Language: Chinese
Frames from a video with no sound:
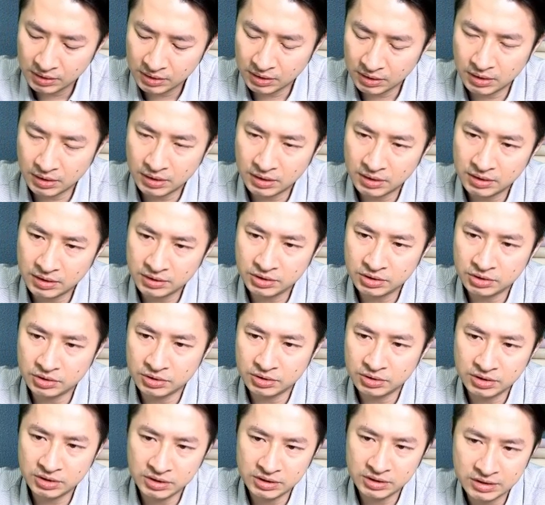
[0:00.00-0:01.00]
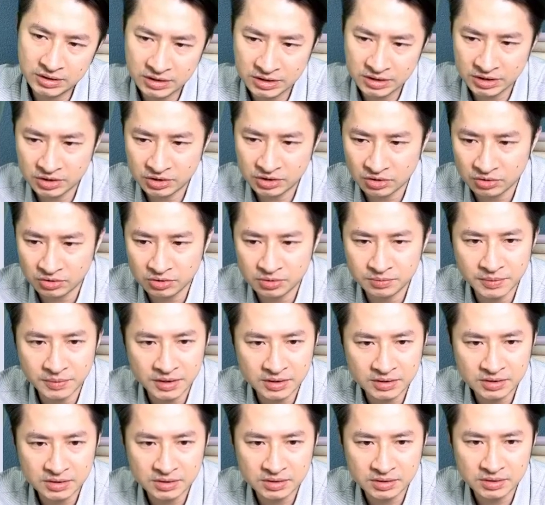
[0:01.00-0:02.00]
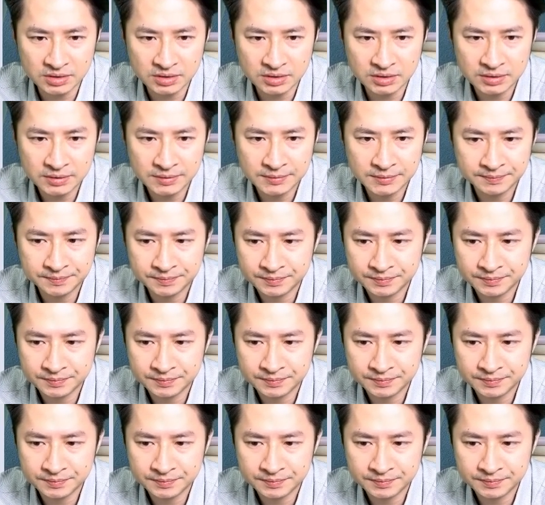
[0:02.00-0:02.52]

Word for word: 呃，一九一七九五美食。